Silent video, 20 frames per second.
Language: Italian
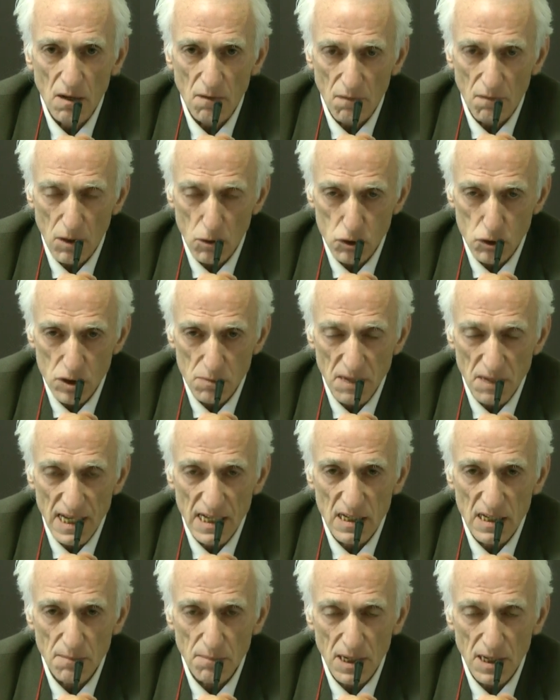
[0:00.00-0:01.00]

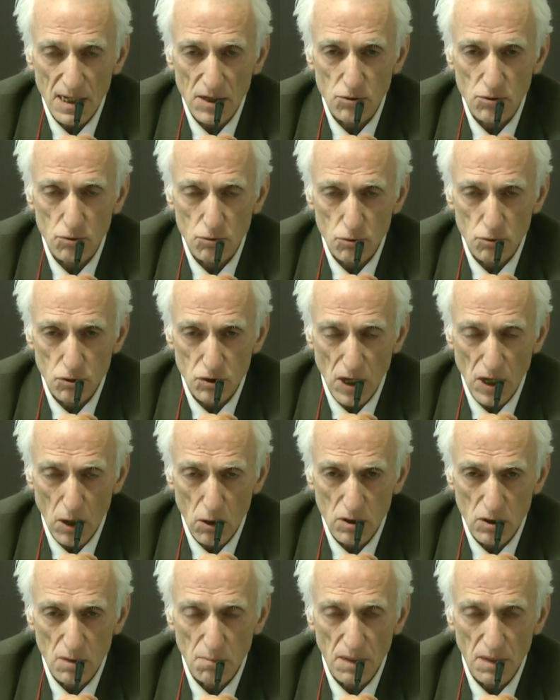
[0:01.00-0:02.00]
velocemente perché sono
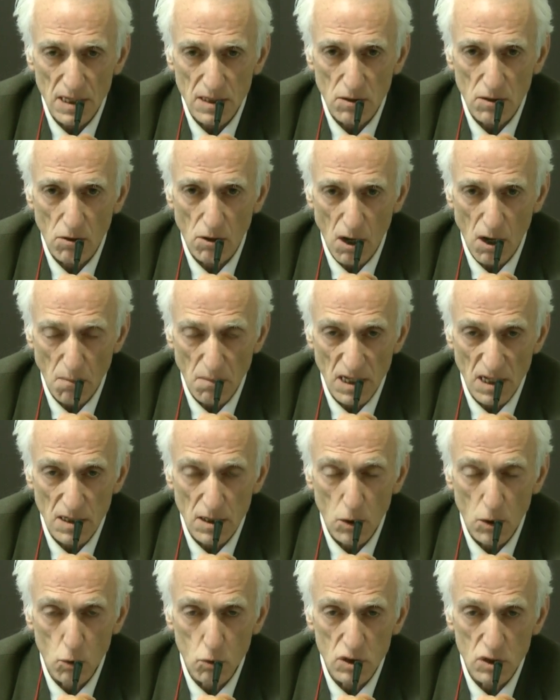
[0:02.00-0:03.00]
soldi particolarmente
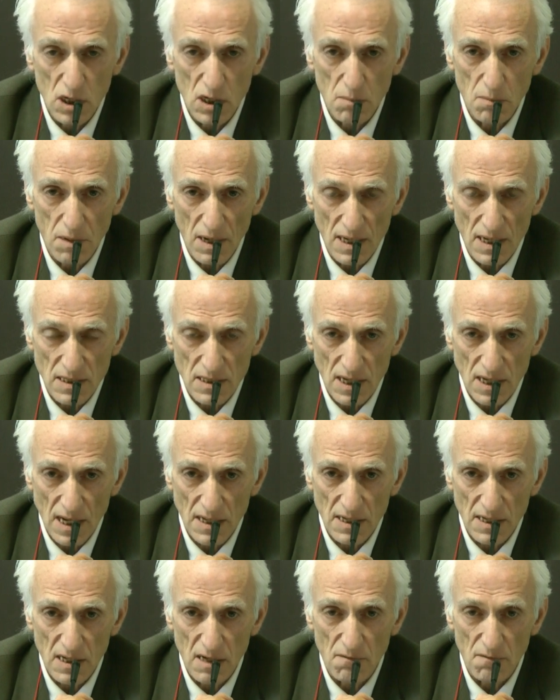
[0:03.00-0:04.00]
utili per la
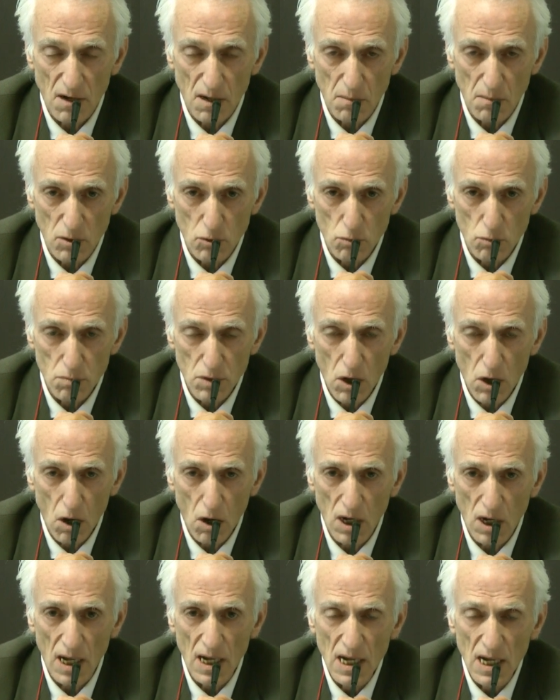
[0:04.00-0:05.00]
strada del Val
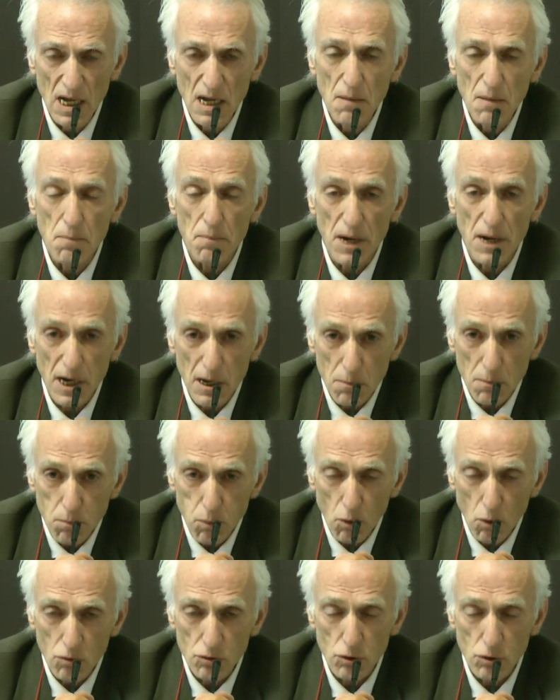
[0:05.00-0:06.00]
Manubiola, per il
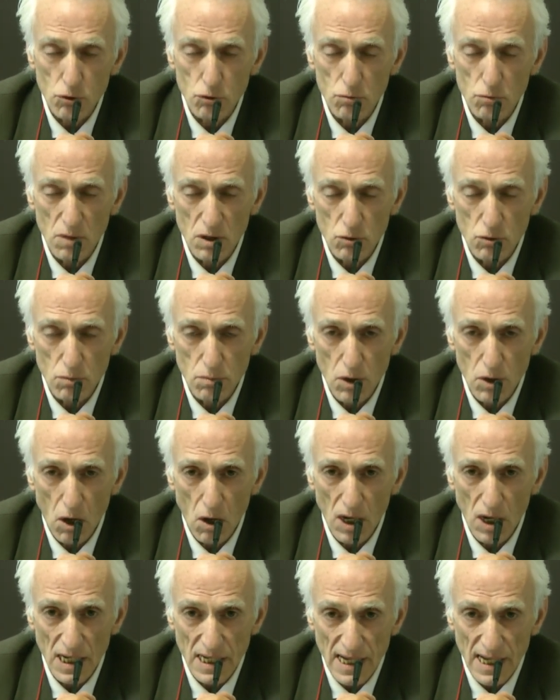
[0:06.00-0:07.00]
ponte sul
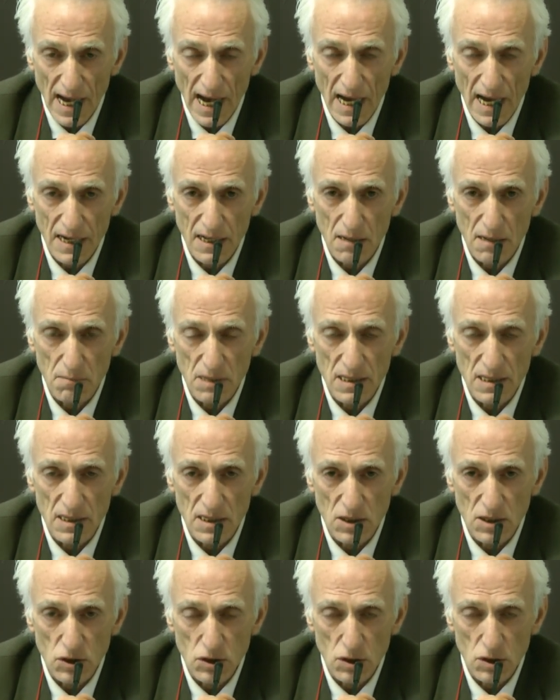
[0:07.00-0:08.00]
Manubiola Ghiare da
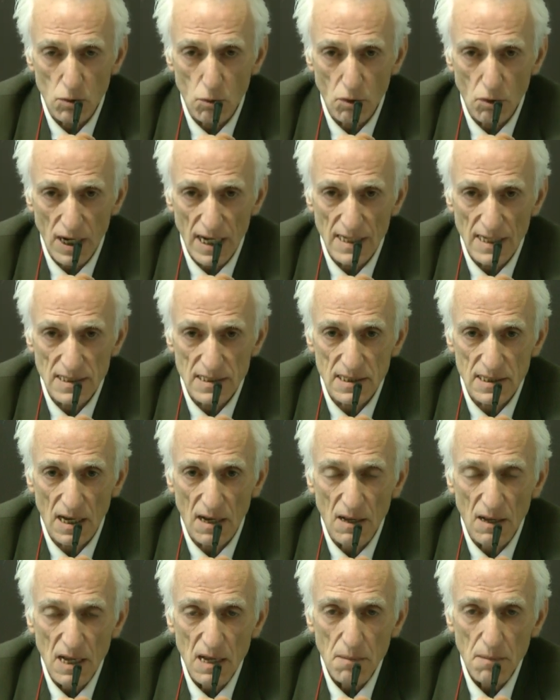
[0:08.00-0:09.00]
mettere in sicurezza,
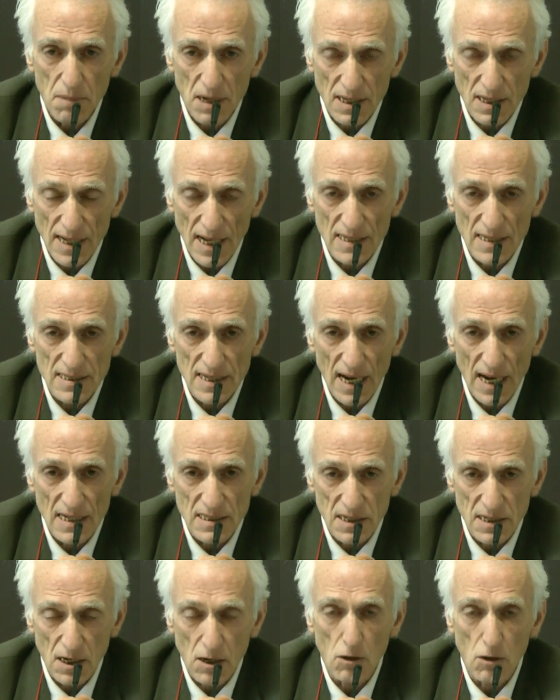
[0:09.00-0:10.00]
per tante
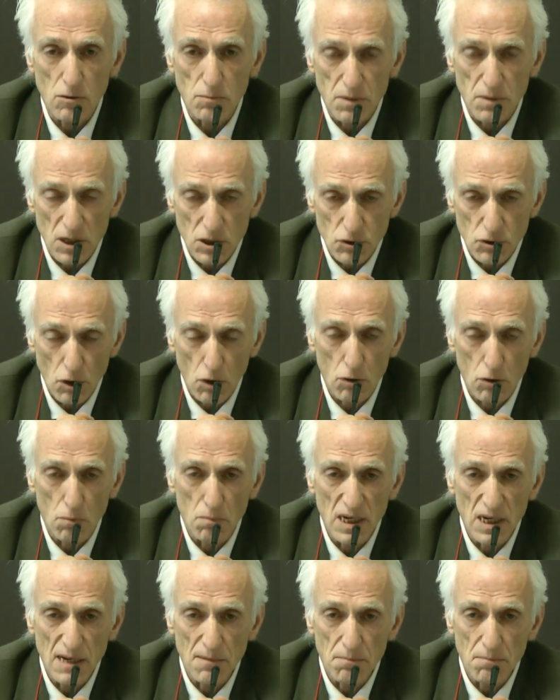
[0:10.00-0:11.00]
altre cose, per il gioco
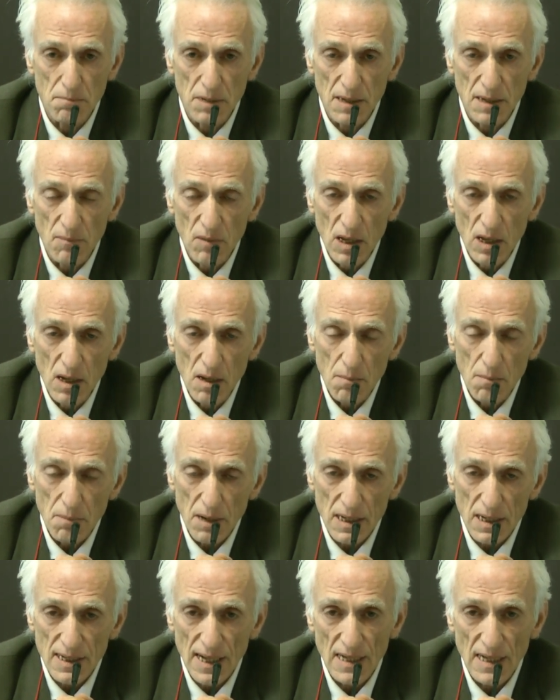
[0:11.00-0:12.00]
bimbi,
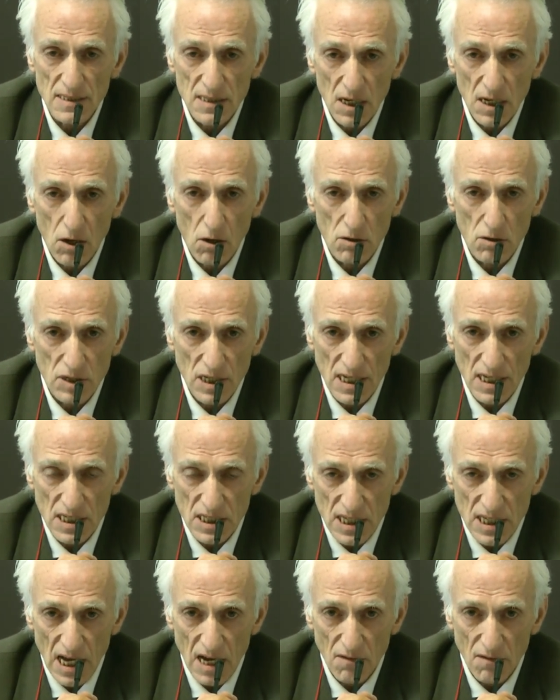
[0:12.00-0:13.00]
per tante cose che
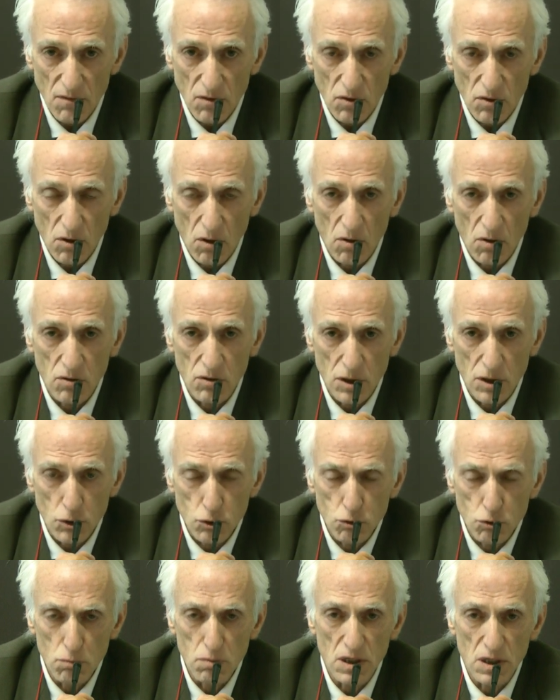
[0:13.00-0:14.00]
servono da
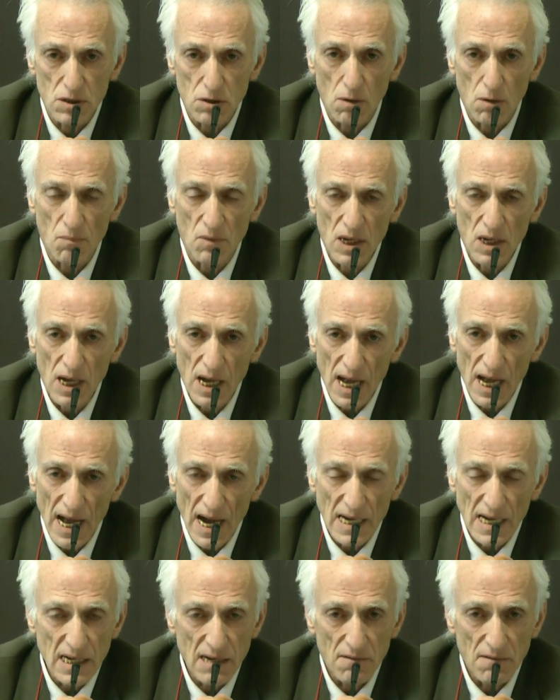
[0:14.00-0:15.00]
subito. È
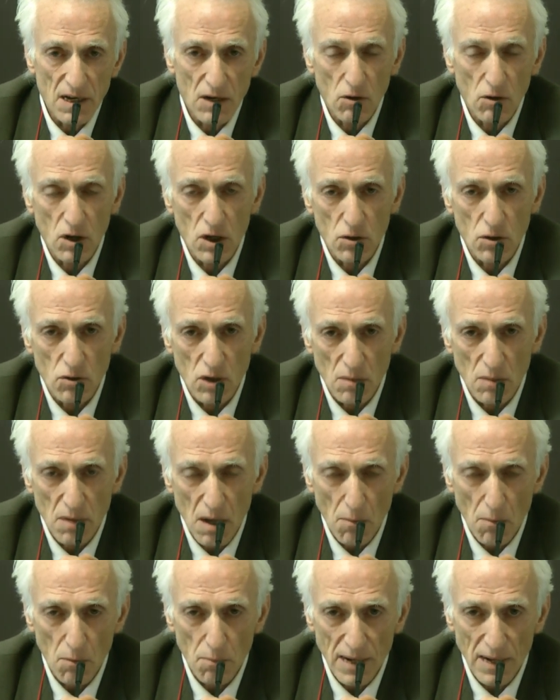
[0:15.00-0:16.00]
anche vero che non
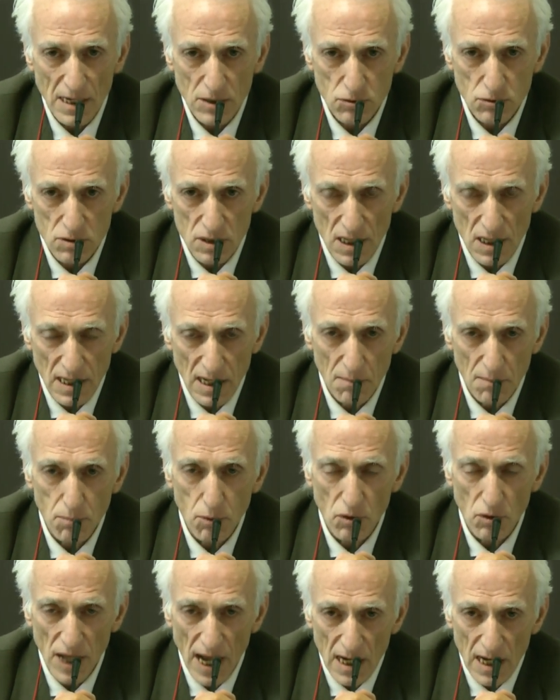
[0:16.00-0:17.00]
abbiamo perso del tempo,
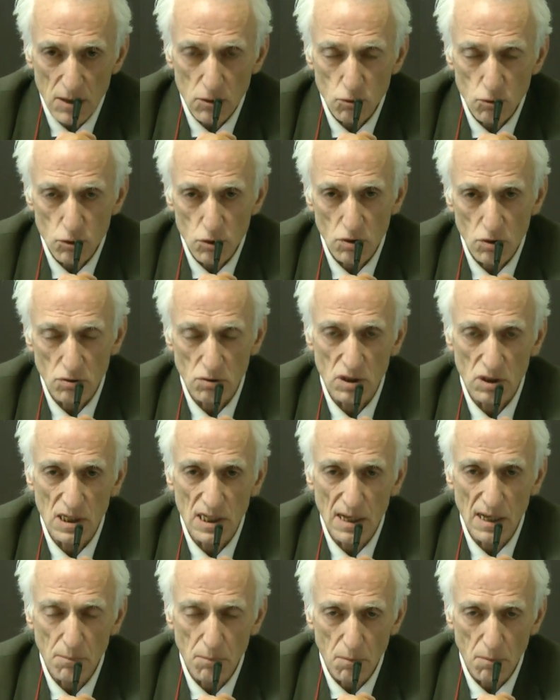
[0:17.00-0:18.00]
neanche un giorno di
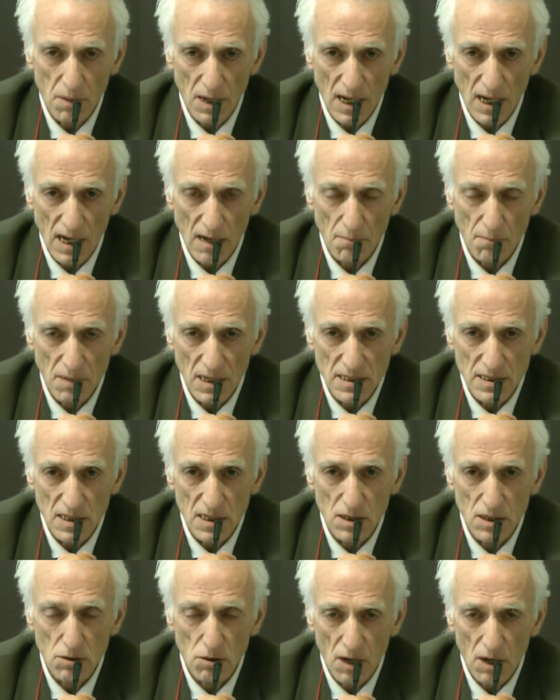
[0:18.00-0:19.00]
tempo per la campagna
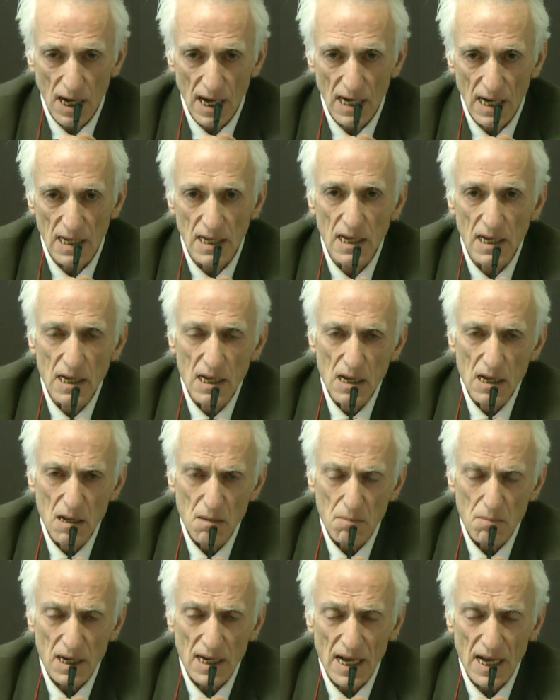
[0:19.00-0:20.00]
elettorale,
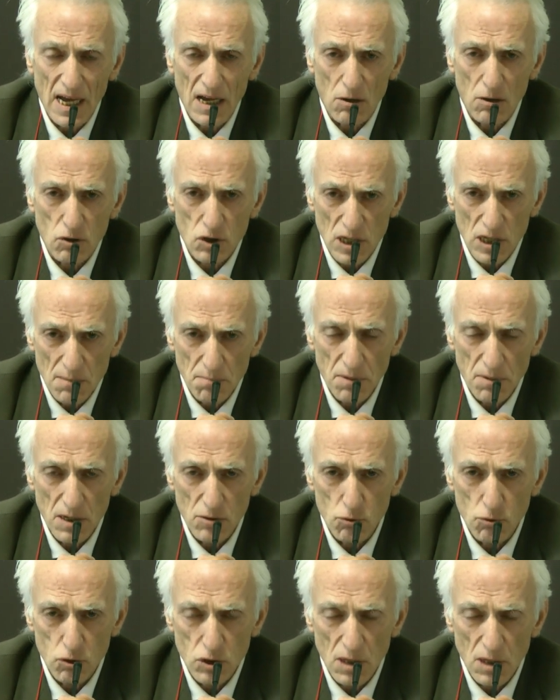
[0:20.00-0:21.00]
perché ero sempre
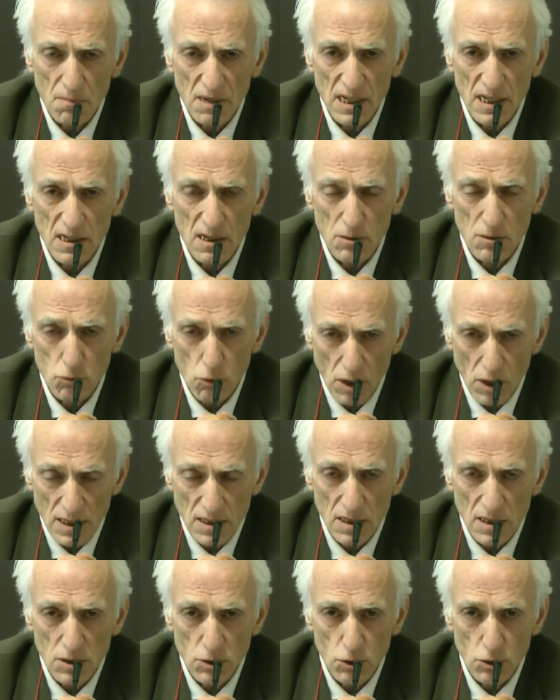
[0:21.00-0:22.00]
giustamente
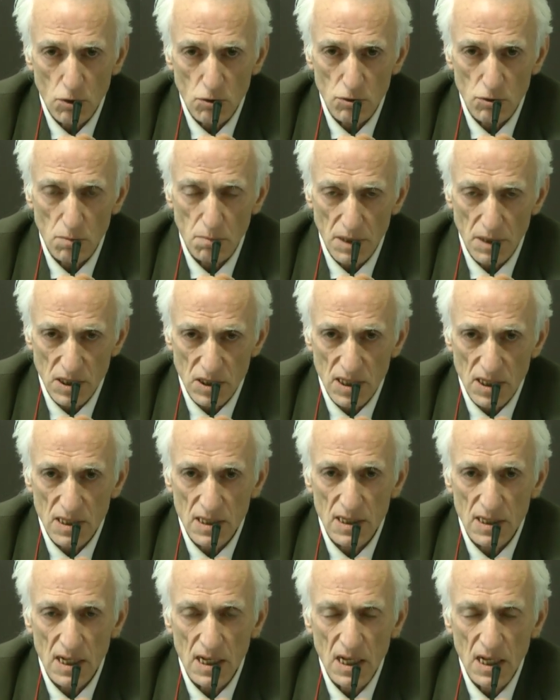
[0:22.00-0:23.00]
durante il giorno
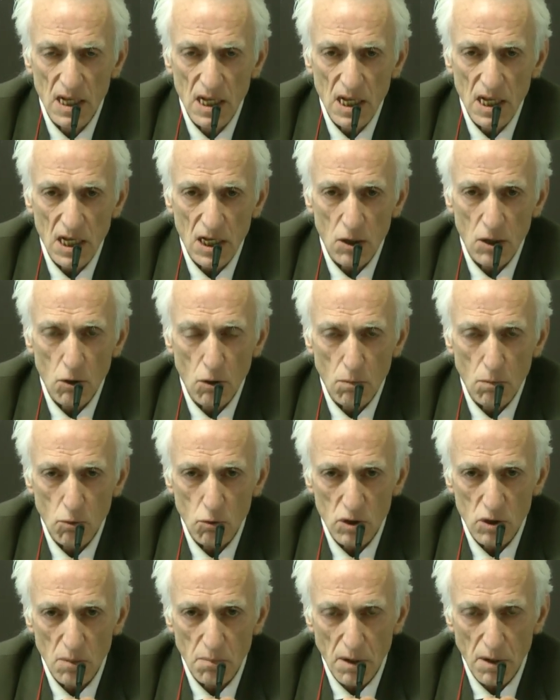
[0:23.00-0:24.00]
presente in
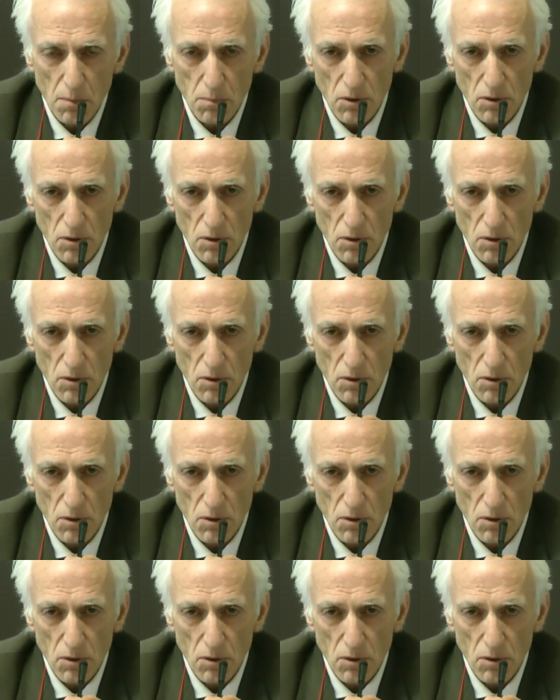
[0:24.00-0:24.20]
comune per